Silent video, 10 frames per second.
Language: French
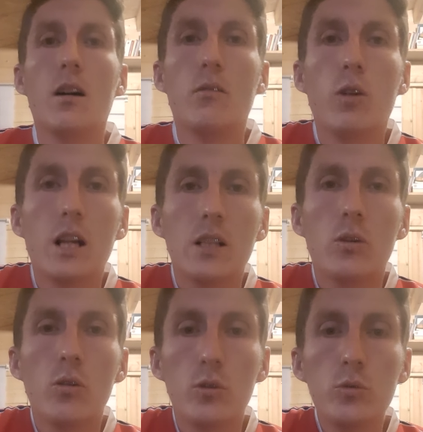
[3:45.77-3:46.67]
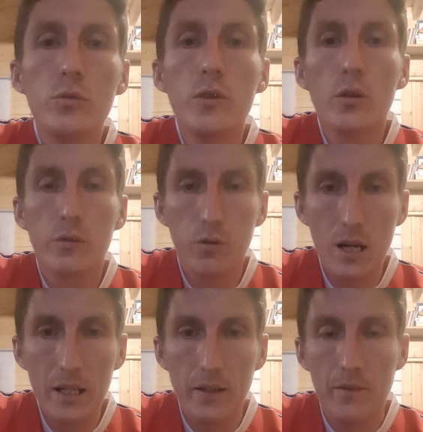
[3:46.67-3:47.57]
Voilà donc, nous venons de
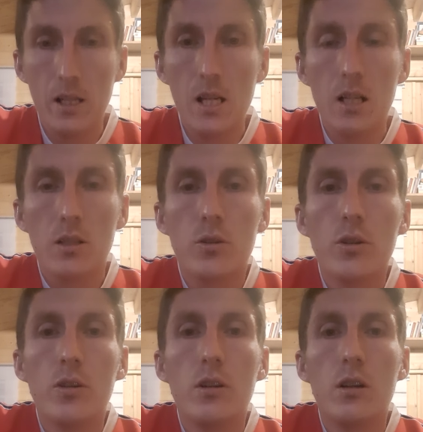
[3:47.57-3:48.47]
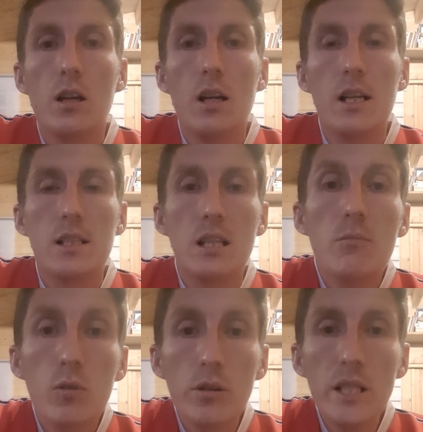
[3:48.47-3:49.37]
voir que c'est
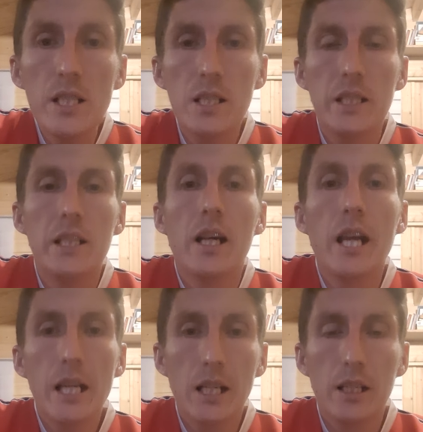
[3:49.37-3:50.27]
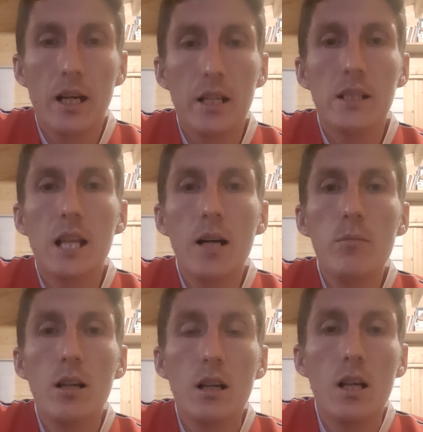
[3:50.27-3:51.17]
Moïse qui réécrira les
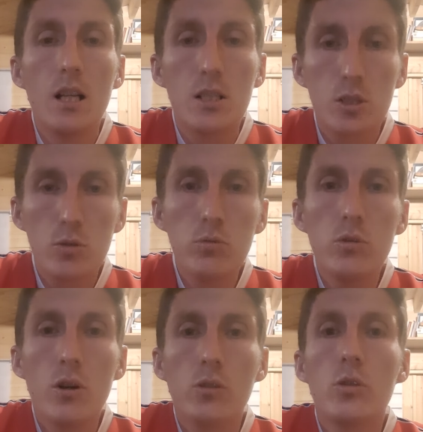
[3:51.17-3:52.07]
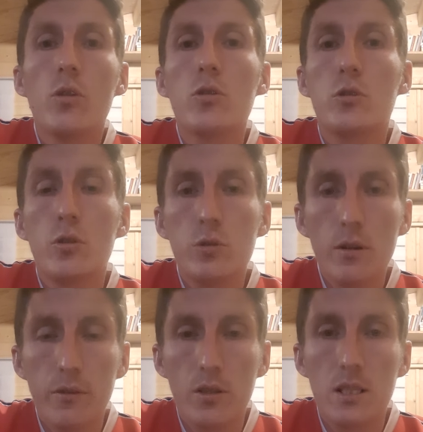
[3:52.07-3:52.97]
tables, sous l'ordonnance de
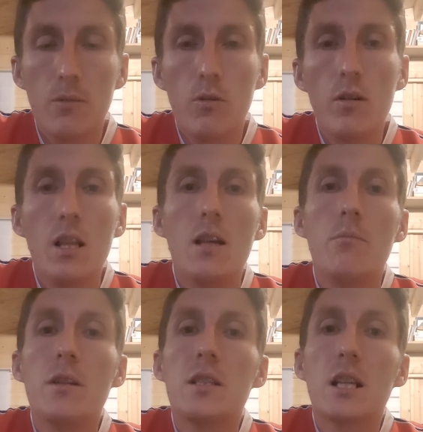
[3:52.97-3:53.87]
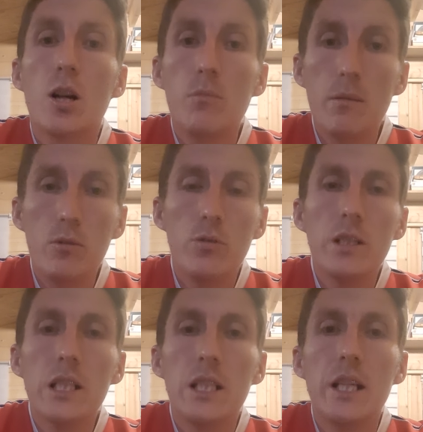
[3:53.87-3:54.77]
Dieu forcément, mais c'est quand même
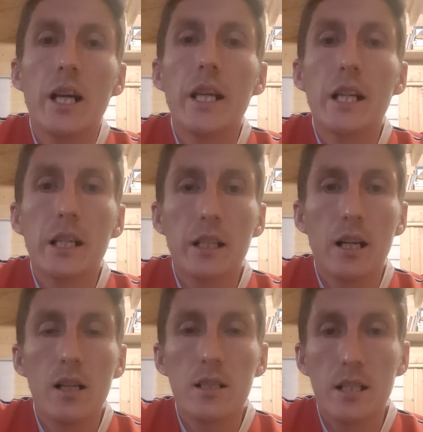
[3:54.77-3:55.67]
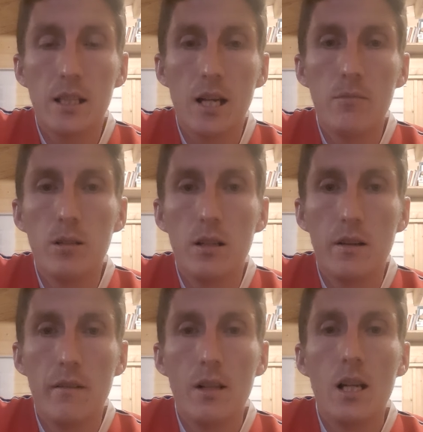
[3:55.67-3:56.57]
lui qui réécrira ces tables
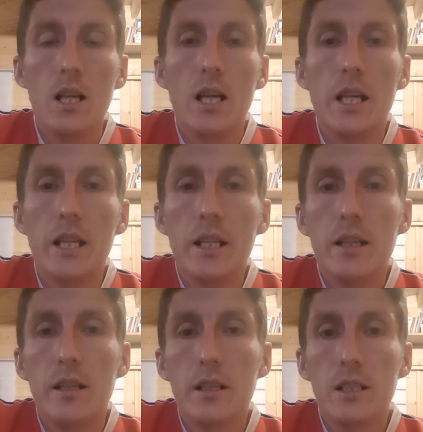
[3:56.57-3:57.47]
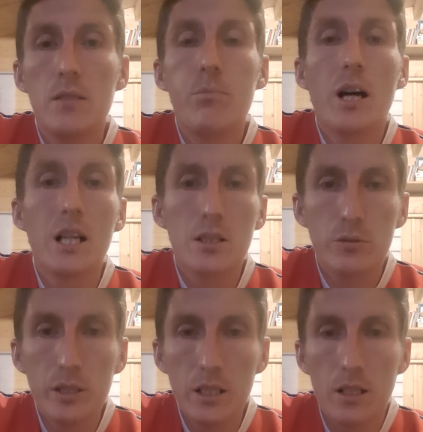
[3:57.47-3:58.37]
et qui par la
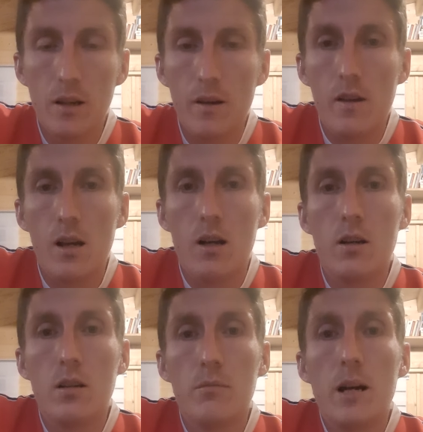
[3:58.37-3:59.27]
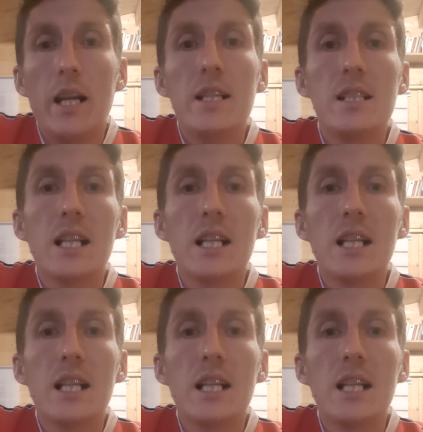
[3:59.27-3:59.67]
suite euh, bah, les